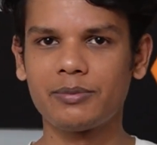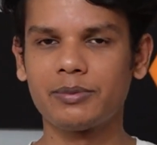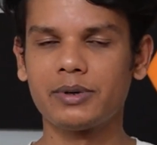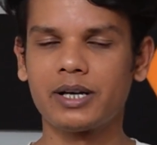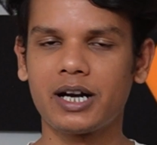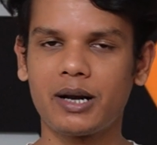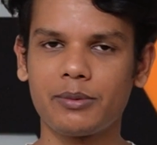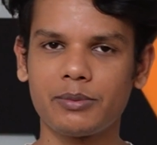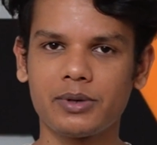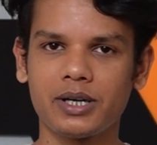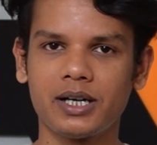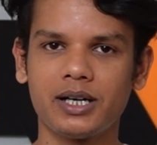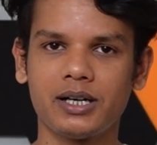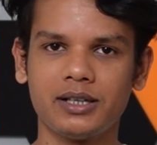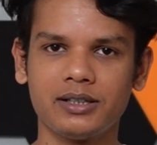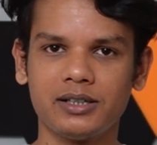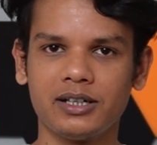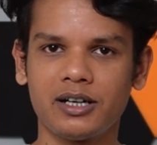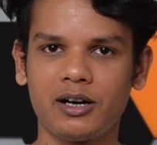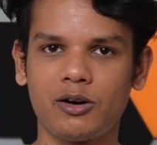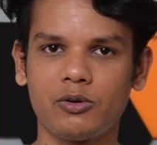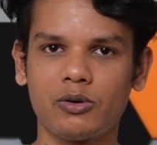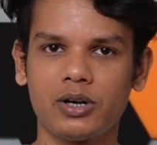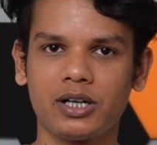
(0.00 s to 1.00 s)
ग्राम के
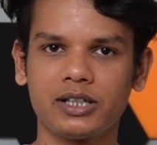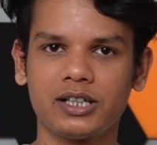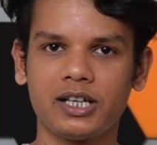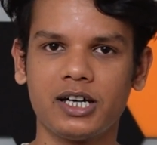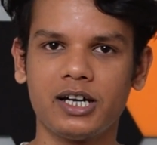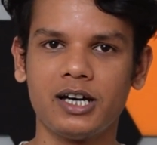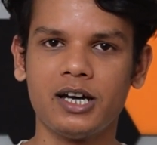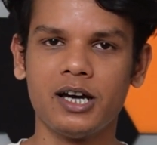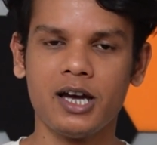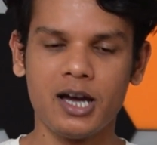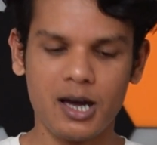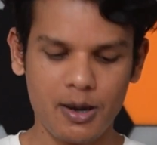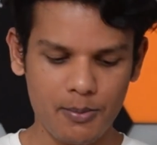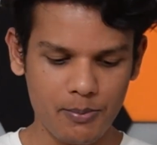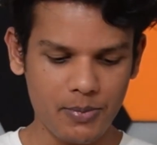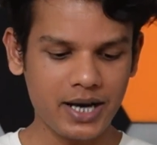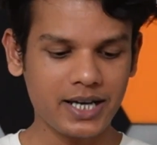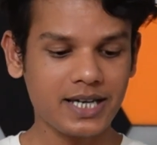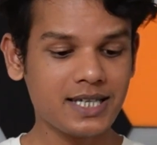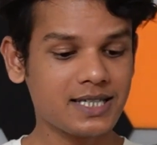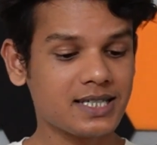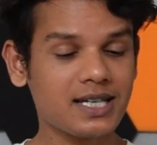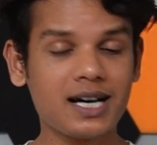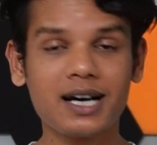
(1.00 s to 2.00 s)
अराउंड आता है
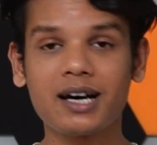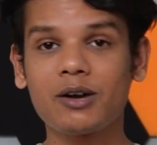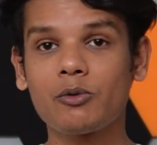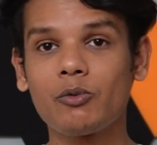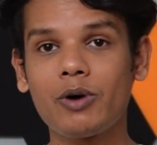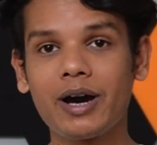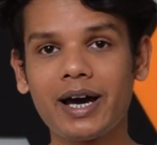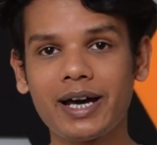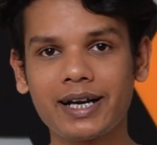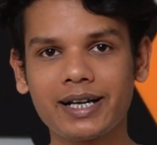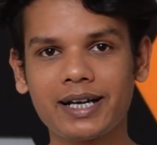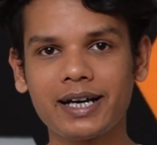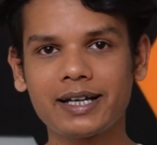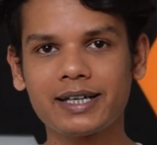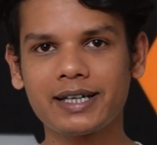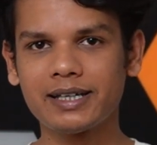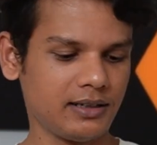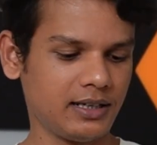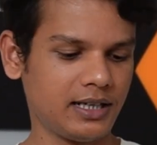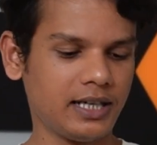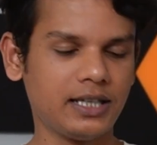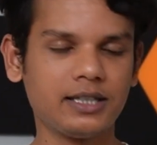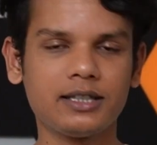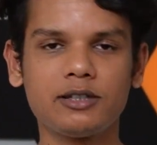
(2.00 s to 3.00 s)
बाकी इसका अगर वायर का
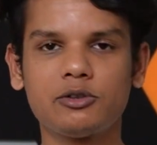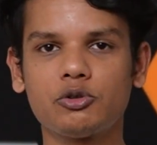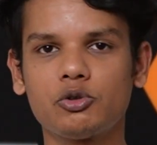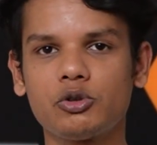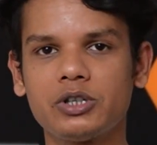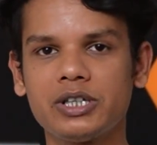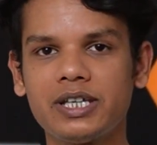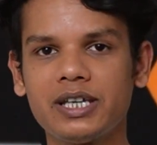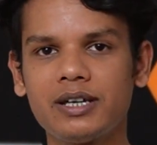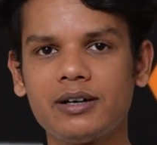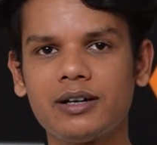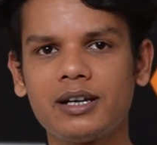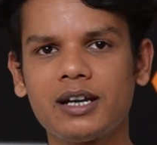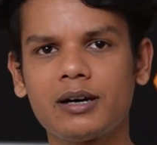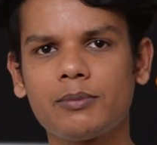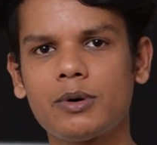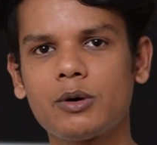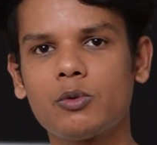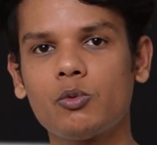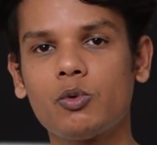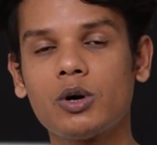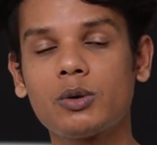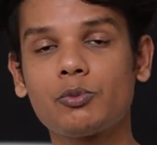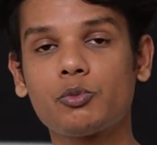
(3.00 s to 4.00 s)
लेंथ तो ये
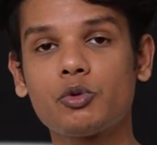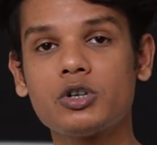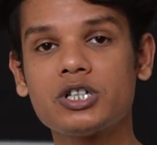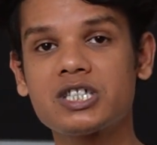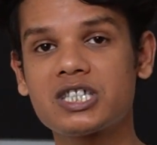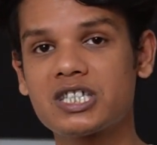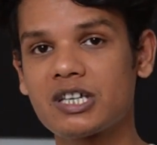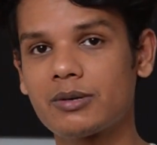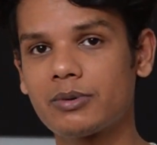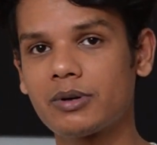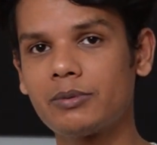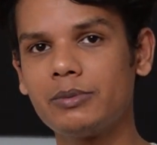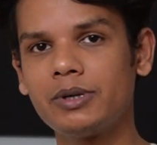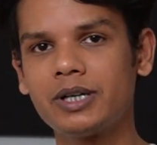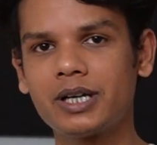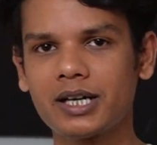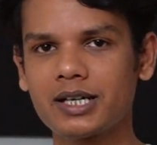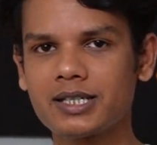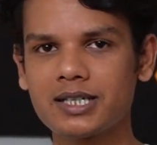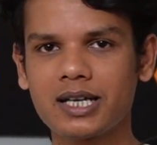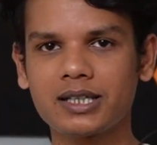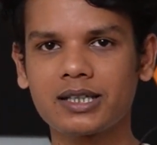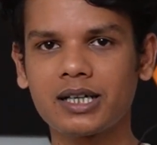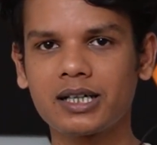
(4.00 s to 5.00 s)
लगभग वन मीटर
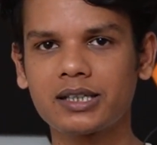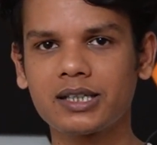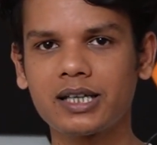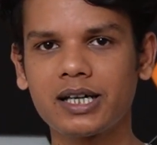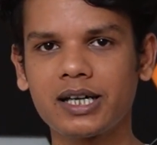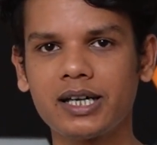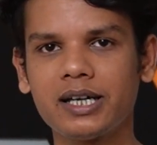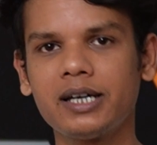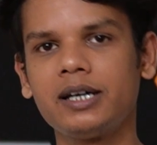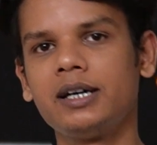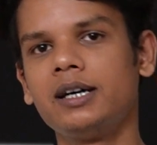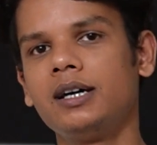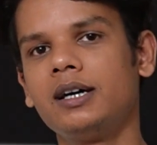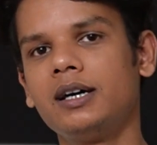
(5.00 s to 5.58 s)
के साथ आता है